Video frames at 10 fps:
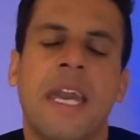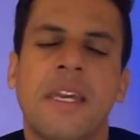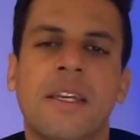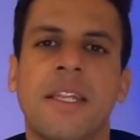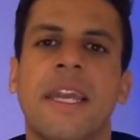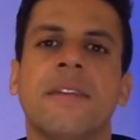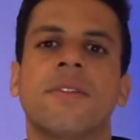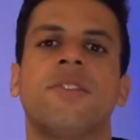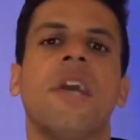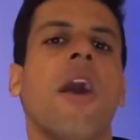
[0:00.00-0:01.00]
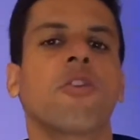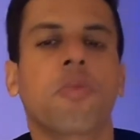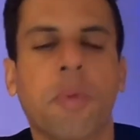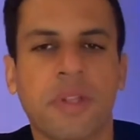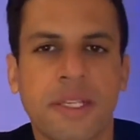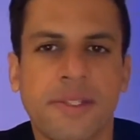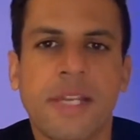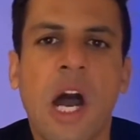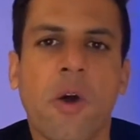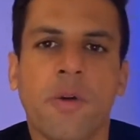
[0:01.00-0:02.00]
em clientes de alto
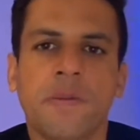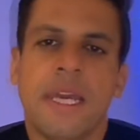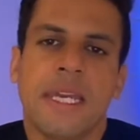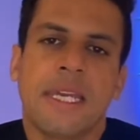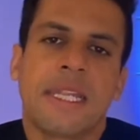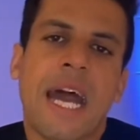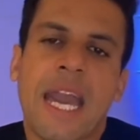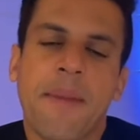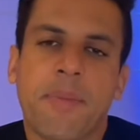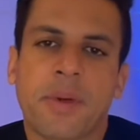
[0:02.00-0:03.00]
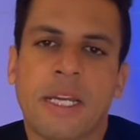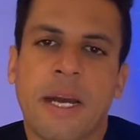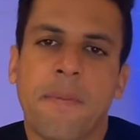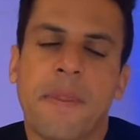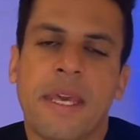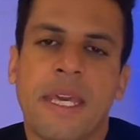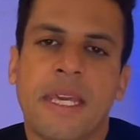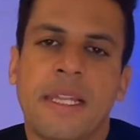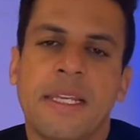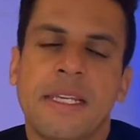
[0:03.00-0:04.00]
potencial. E na época,
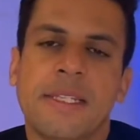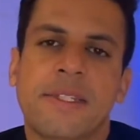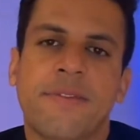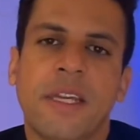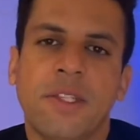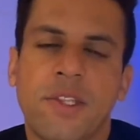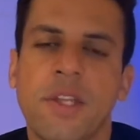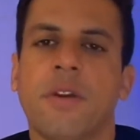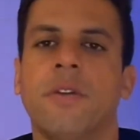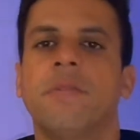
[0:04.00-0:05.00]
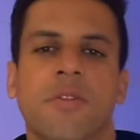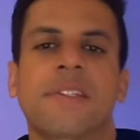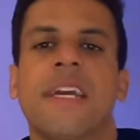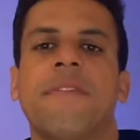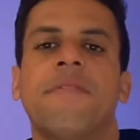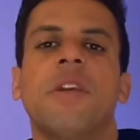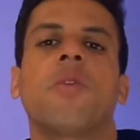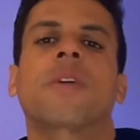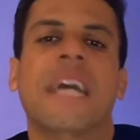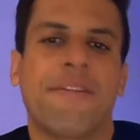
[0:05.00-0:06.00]
eles vendiam, não
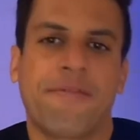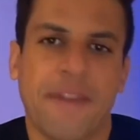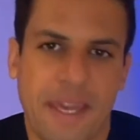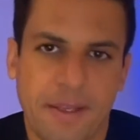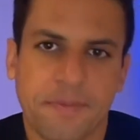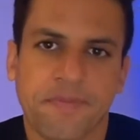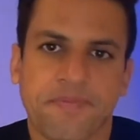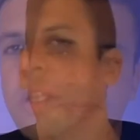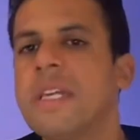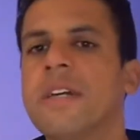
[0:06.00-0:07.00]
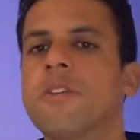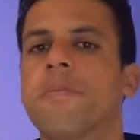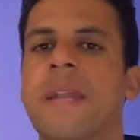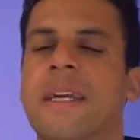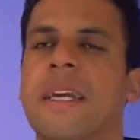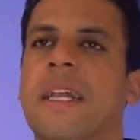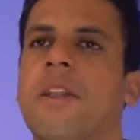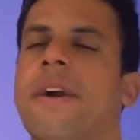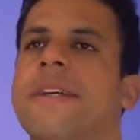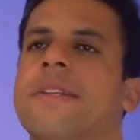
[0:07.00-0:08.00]
serviam café. Olhando para aquela
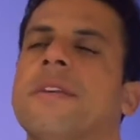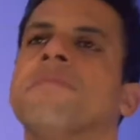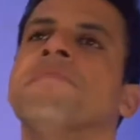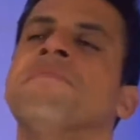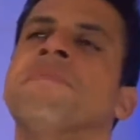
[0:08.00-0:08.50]
loja,